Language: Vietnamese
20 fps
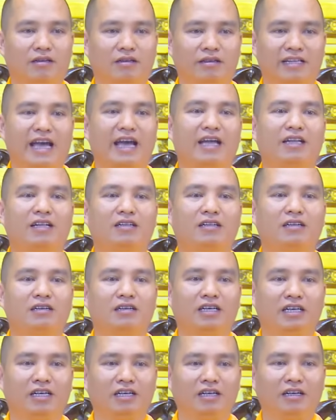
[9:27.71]
Nhẹ thì tự
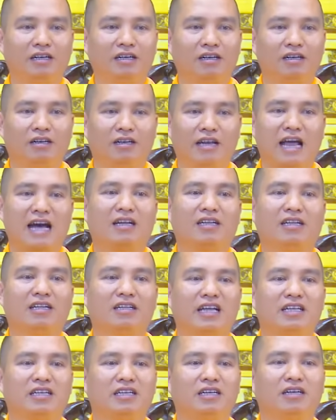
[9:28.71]
kỷ, nặng thì
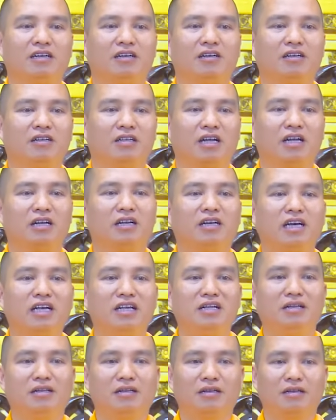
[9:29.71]
thành gì? Thần
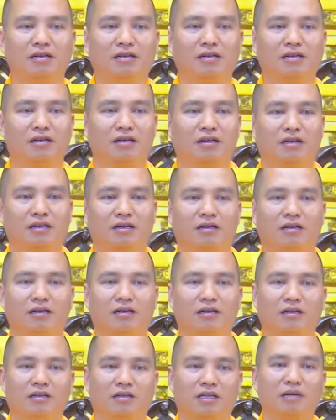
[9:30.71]
kinh
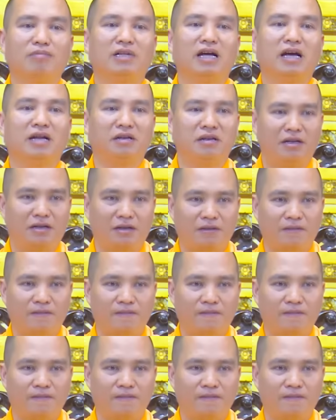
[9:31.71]
tâm thần đó.